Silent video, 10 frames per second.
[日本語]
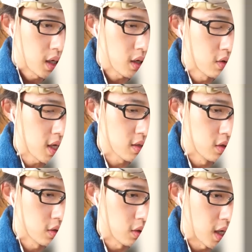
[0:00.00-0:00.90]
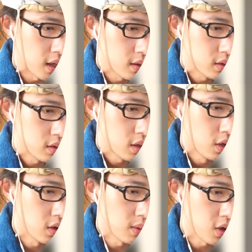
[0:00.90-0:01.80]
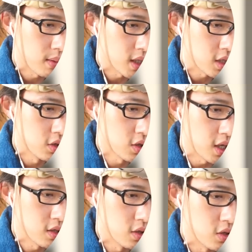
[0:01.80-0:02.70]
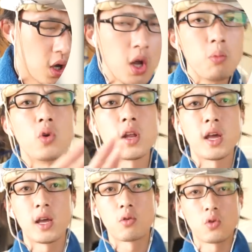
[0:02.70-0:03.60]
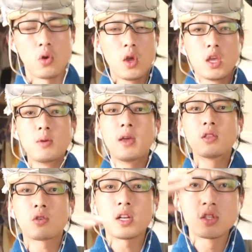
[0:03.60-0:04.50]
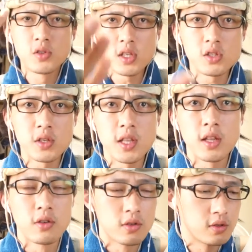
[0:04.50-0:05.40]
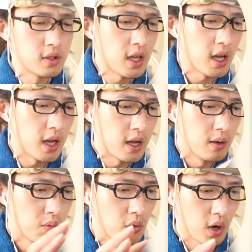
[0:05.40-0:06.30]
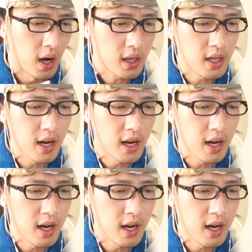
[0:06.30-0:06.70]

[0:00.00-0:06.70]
はい、クリアすると、ほら、いろんなものがまた出現するんですよ。もうね、この、イベントがね、次々出てくるんで、もう飽き